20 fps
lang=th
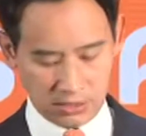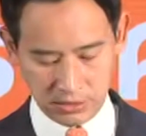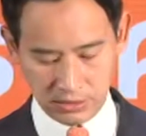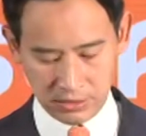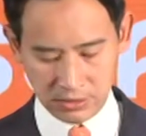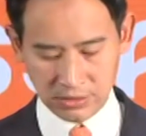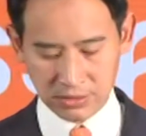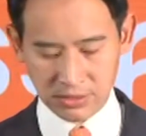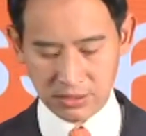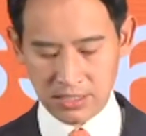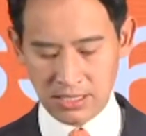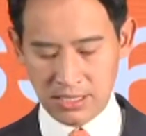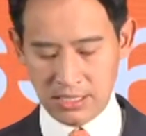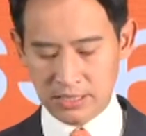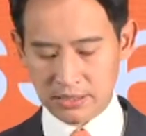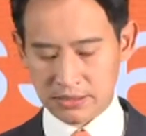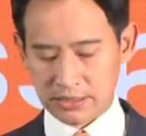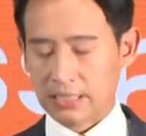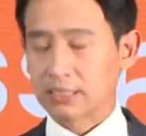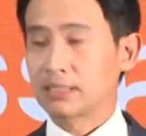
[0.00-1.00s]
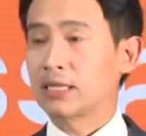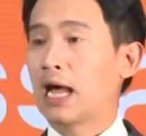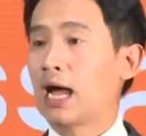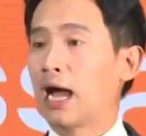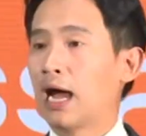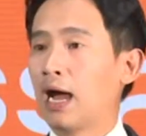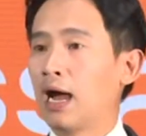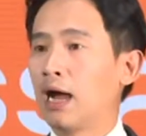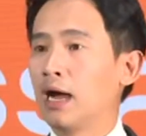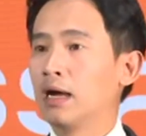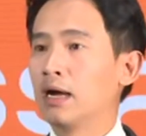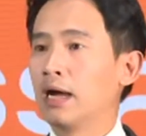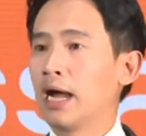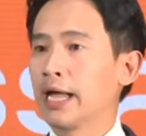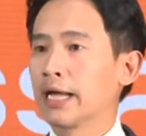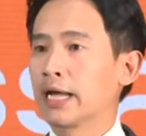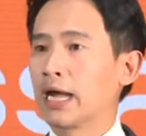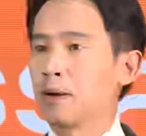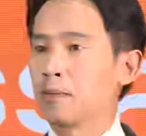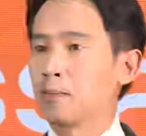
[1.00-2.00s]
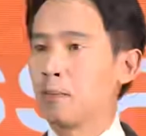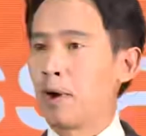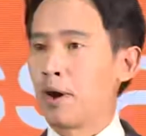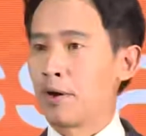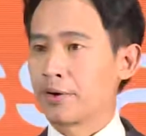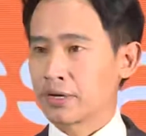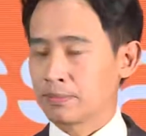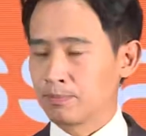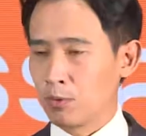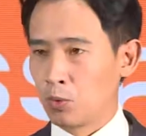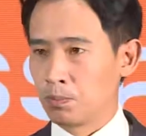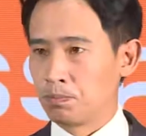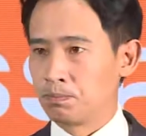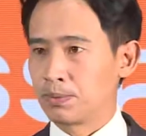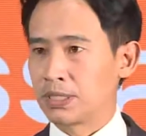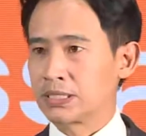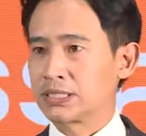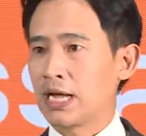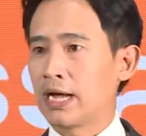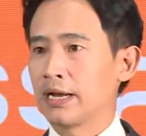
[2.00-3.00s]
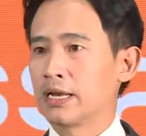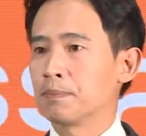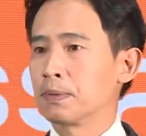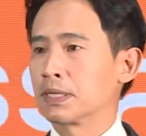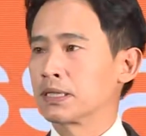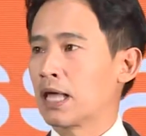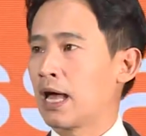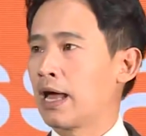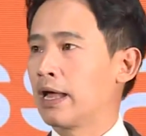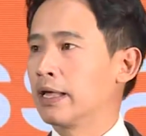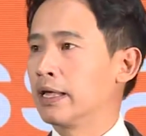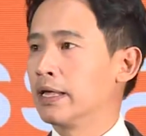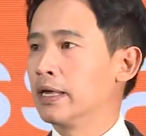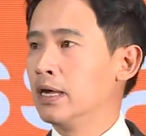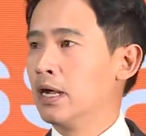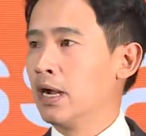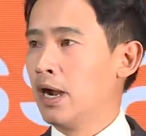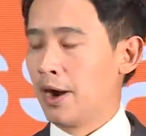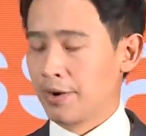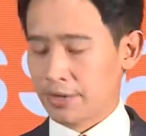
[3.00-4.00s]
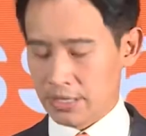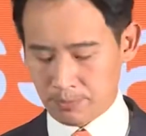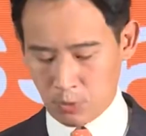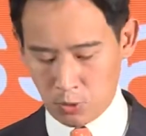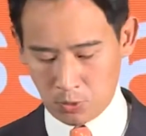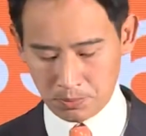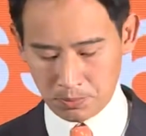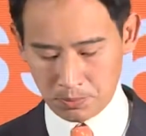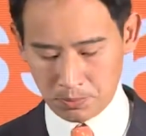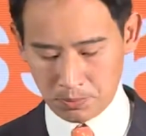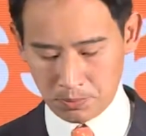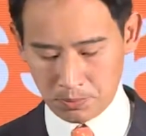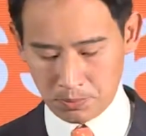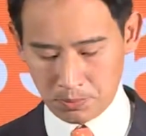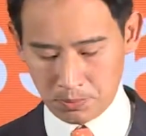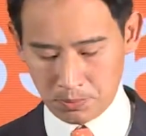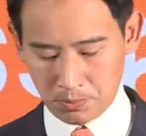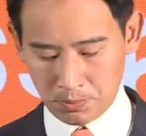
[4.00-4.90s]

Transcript: คืนศรัทธาให้กับระบบประชาธิปไตยระบบรัฐส